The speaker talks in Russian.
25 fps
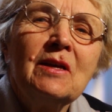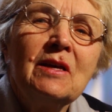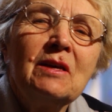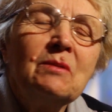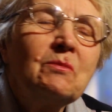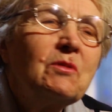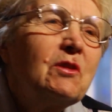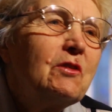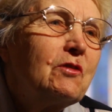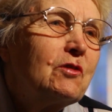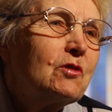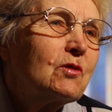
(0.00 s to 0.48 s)

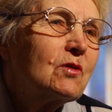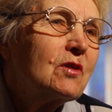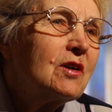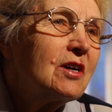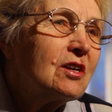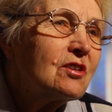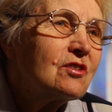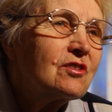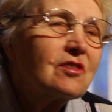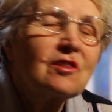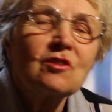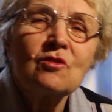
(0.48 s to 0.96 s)
и мне все
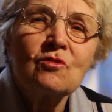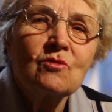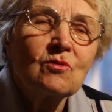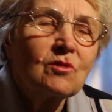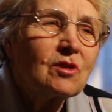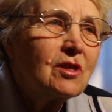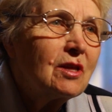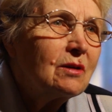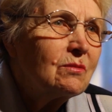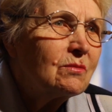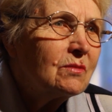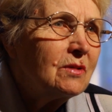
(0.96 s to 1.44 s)
кажется,
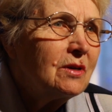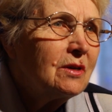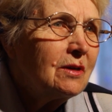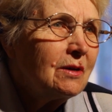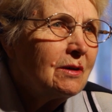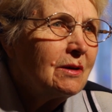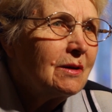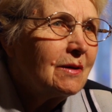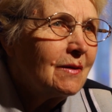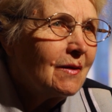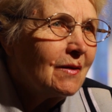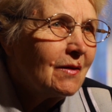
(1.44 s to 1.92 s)
что там
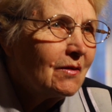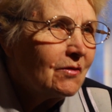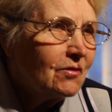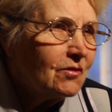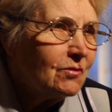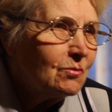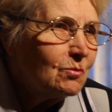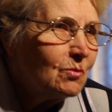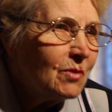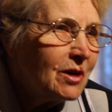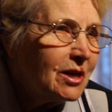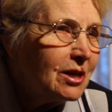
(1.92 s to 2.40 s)

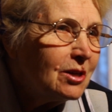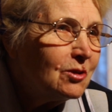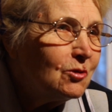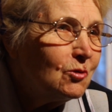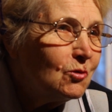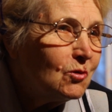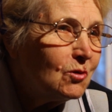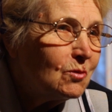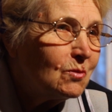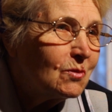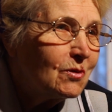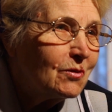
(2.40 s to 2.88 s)
мои
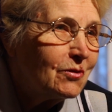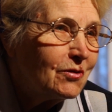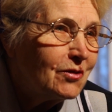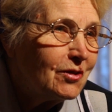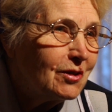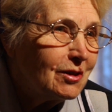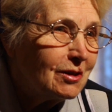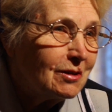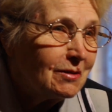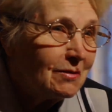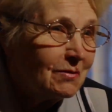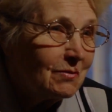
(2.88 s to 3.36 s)
дома
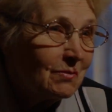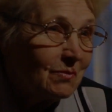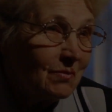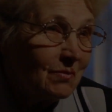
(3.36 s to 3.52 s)
все.